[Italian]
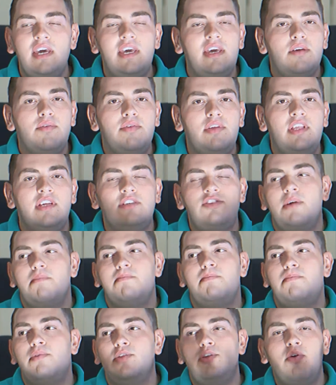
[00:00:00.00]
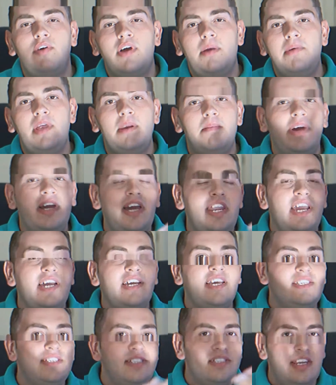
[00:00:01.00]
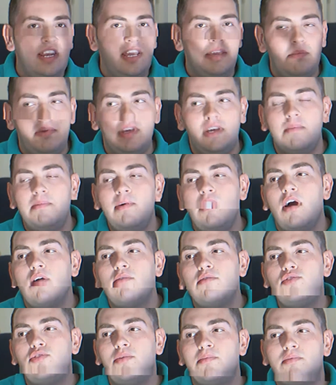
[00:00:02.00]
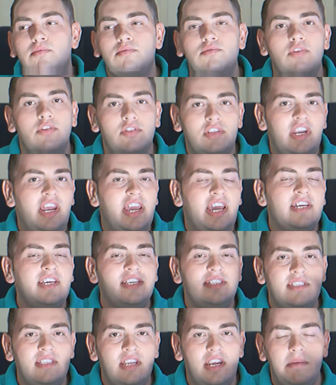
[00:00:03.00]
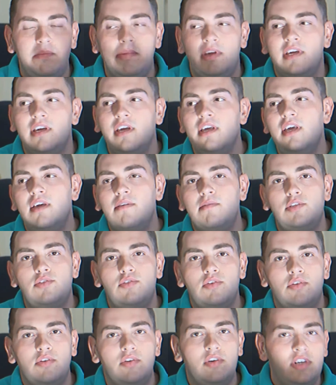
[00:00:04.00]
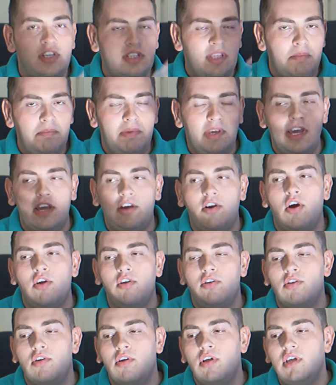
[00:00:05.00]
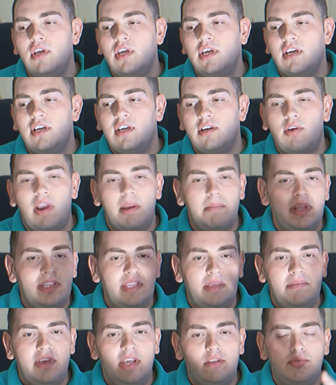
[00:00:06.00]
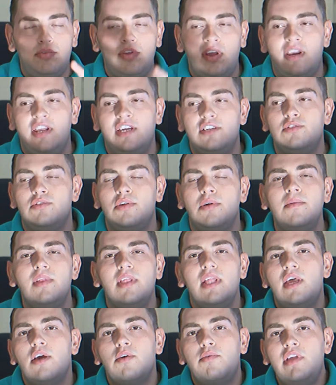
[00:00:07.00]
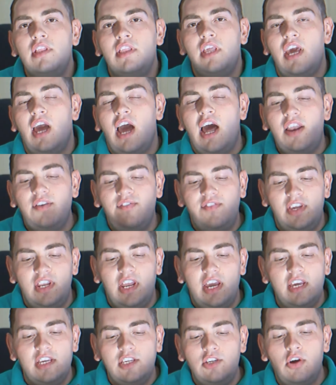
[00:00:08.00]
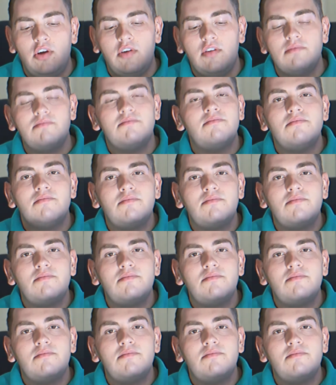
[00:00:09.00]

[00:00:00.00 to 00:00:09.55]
E quindi cioè, potevo capire magari anche in streaming, però a questo punto direi anche in streaming, visto co- i tempi che corrono eh, con la pandemia e tutto il resto. Quindi alla fine io